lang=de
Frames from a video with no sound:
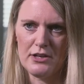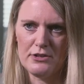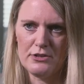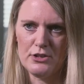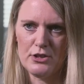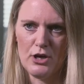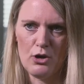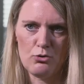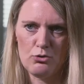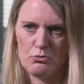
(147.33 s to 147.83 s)

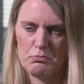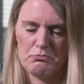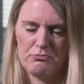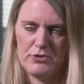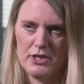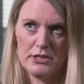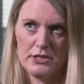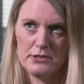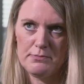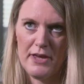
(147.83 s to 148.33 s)
die auch
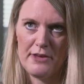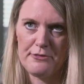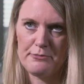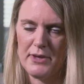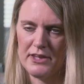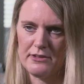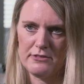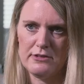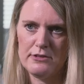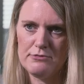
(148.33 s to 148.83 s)
wenig
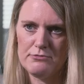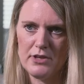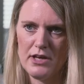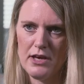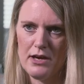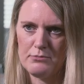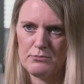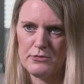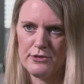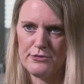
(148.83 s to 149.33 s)
Perspektiven
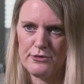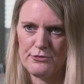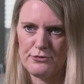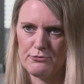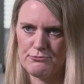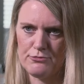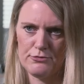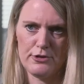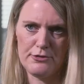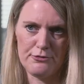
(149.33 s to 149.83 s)
haben, die sie
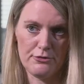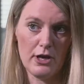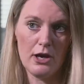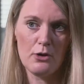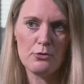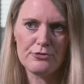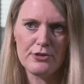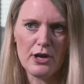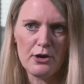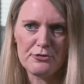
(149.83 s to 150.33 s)
von zu
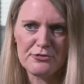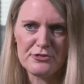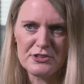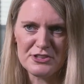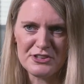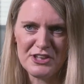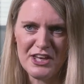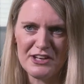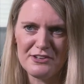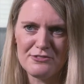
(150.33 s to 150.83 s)
Hause aus
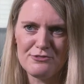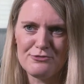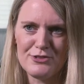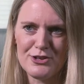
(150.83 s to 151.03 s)
nicht kennen.